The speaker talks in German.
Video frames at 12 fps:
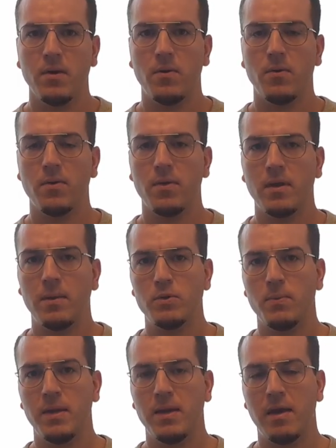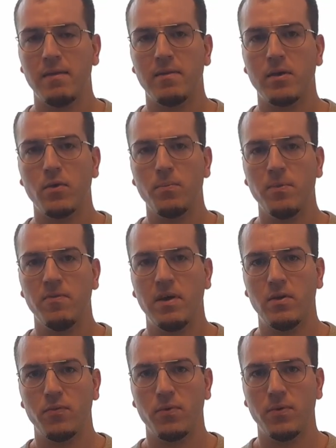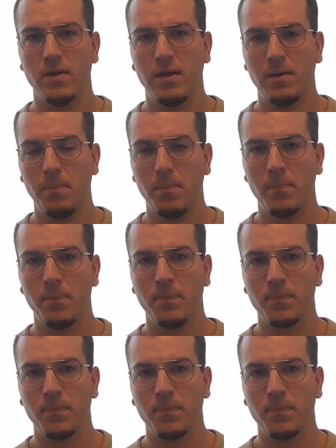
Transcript: Und ich habe schon mal eine erste Grundbewertung von Unternehmen.